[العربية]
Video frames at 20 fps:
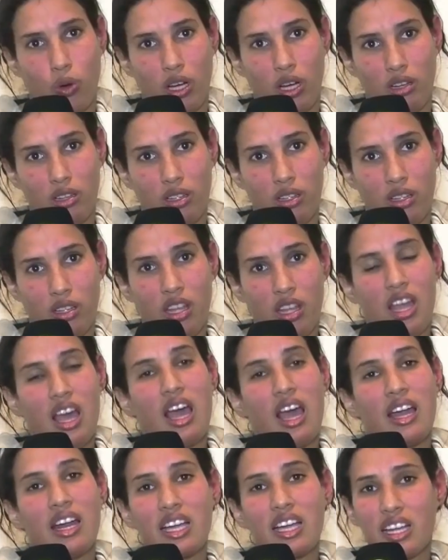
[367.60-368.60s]
هو
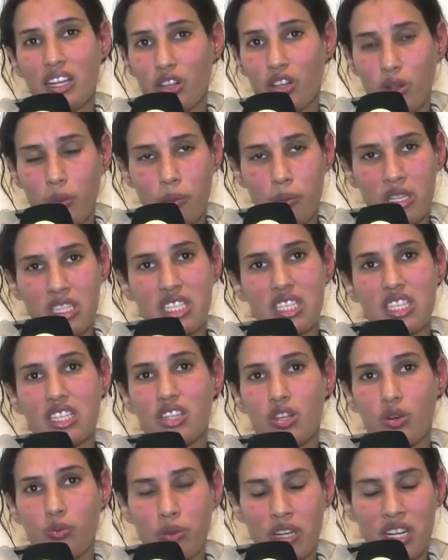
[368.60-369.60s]
انا كنطلب من
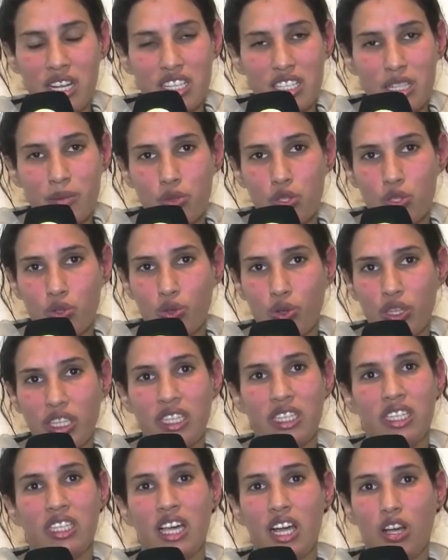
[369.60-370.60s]
سيدنا ومن الناس
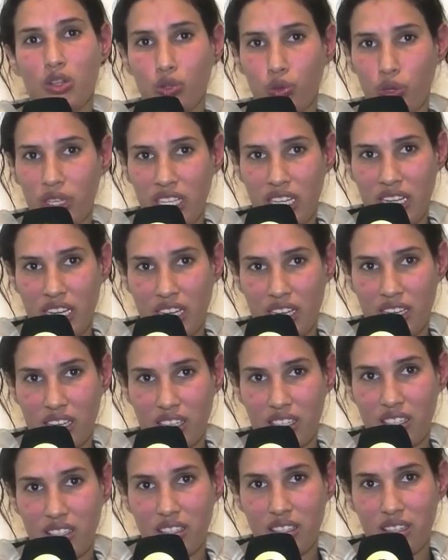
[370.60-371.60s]
المسؤولين ياخذوا لي
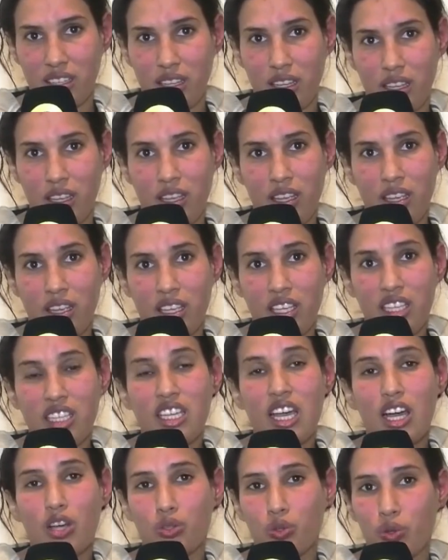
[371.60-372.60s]
حقي
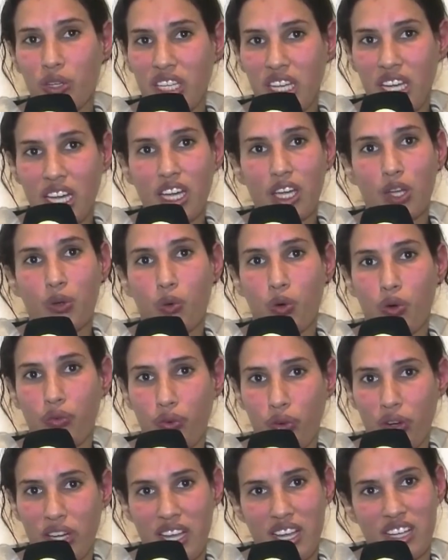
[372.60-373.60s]
ياخذوا لي حقي
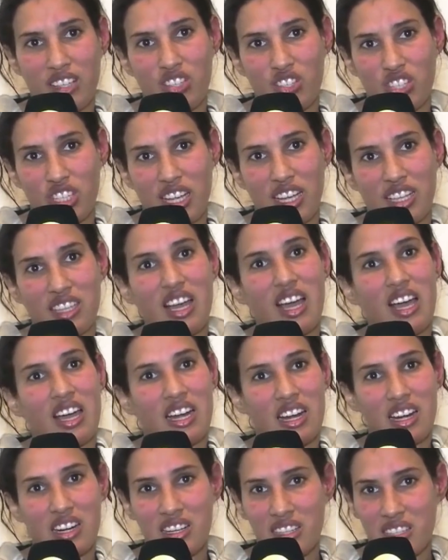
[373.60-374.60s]
ووقفوا على هذا الشيء هذا
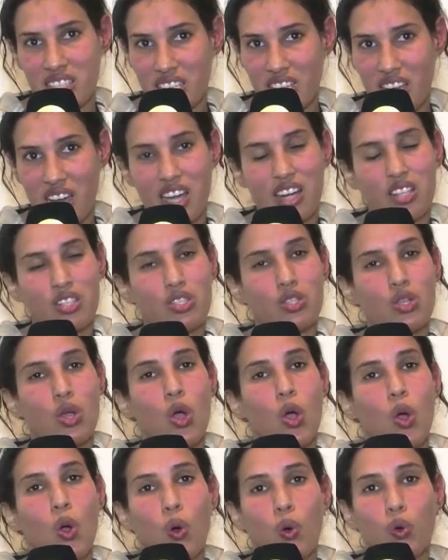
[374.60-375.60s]
انا رانا تقهرت
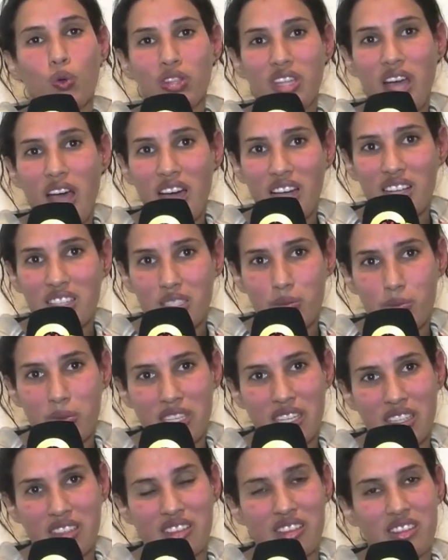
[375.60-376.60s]
وضاقت
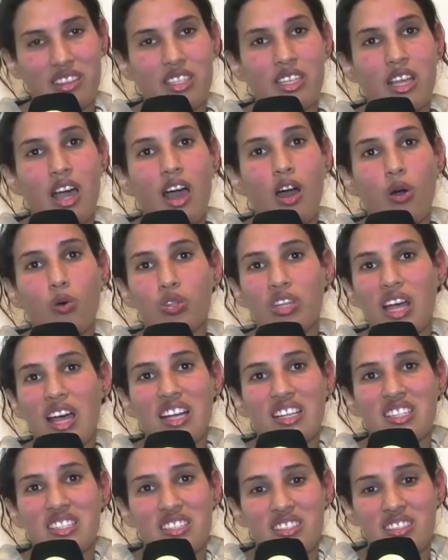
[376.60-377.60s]
بيا الدنيا
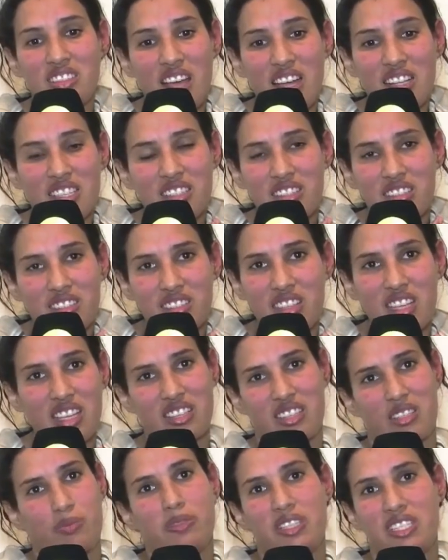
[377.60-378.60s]
وضغط ضغط
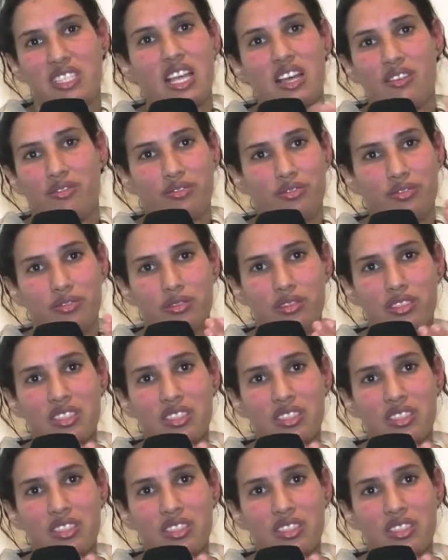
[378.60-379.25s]
ضغط بزاف